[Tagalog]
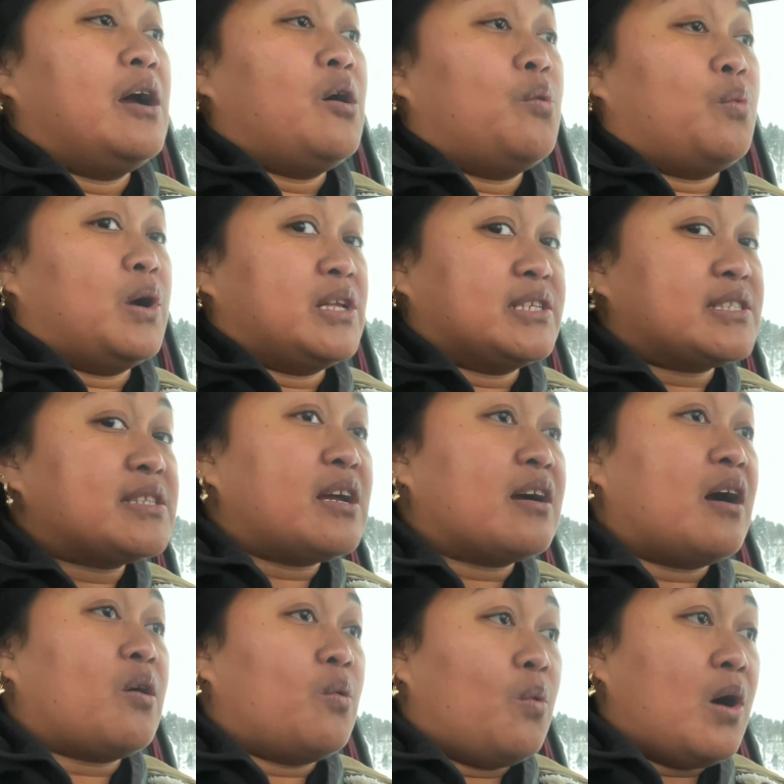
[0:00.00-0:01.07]
once
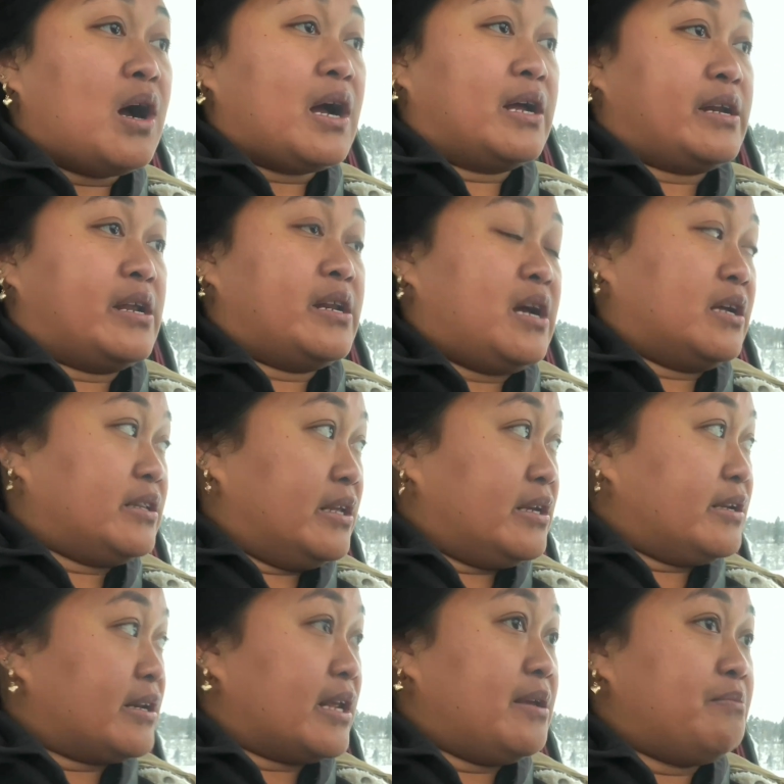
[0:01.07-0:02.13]
nakakuha ka na ng
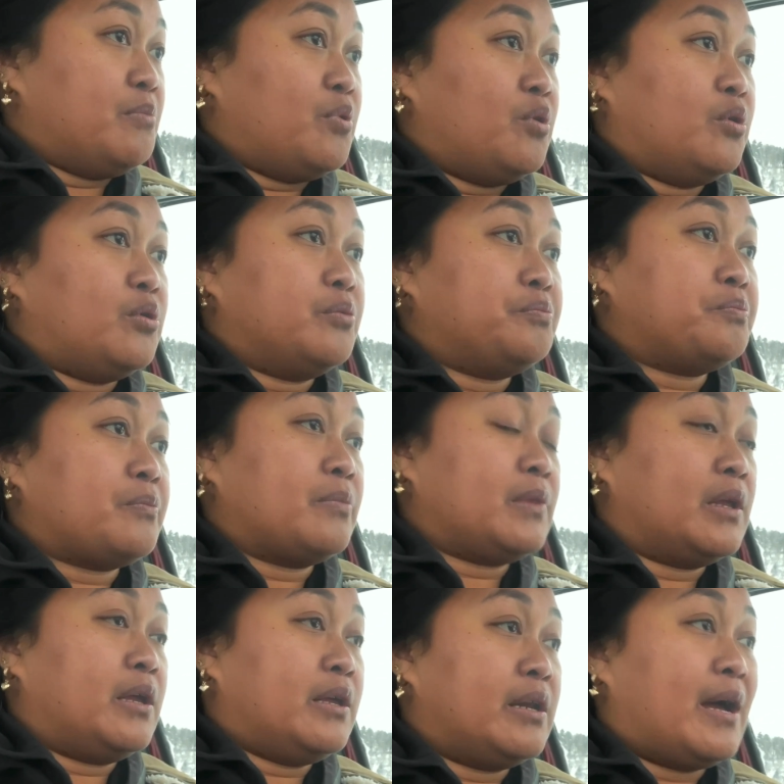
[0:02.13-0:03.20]
degree mo.
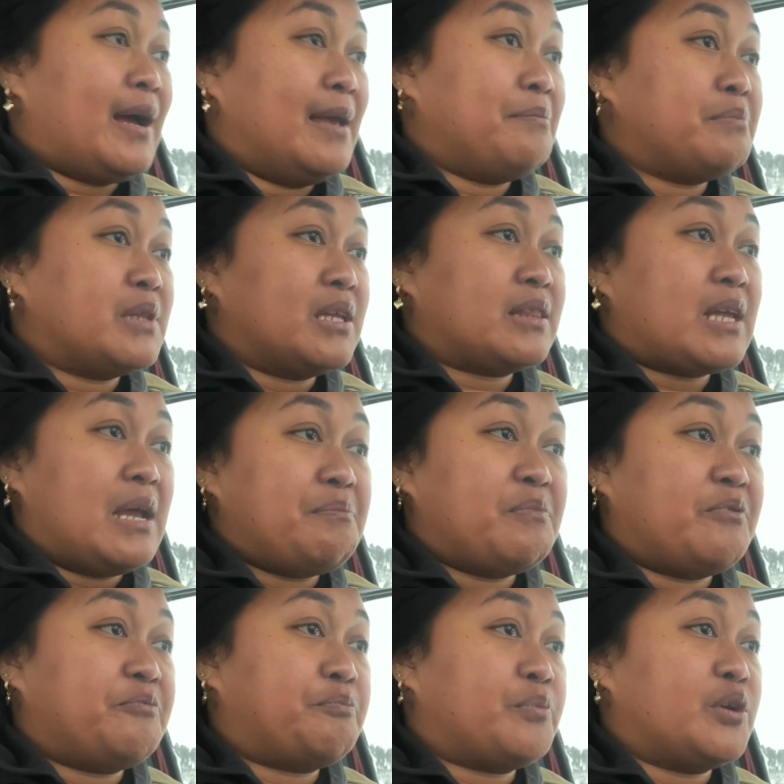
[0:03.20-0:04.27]
And I'm the type
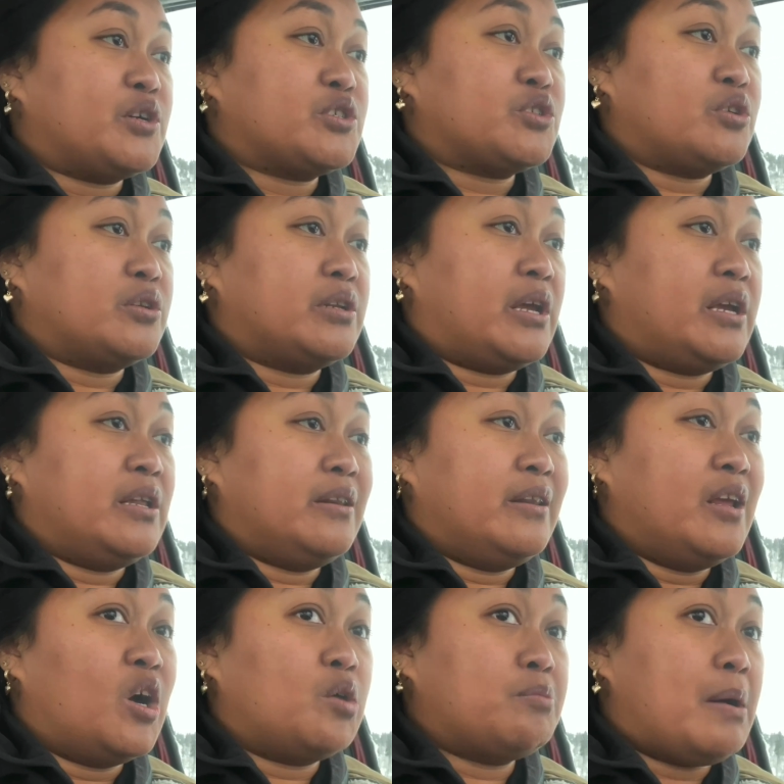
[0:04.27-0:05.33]
of person na
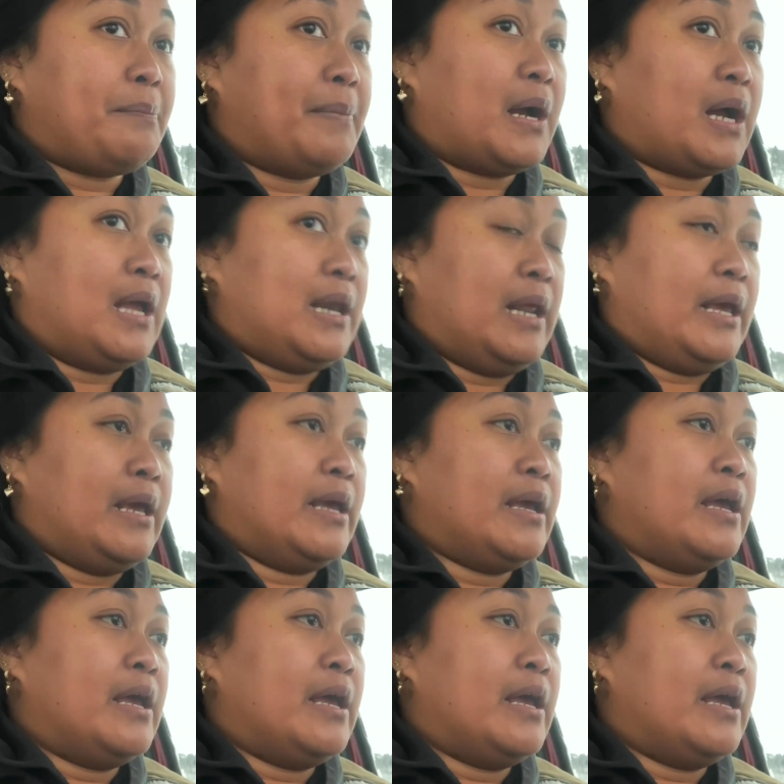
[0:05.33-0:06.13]
hindi ako mapakali.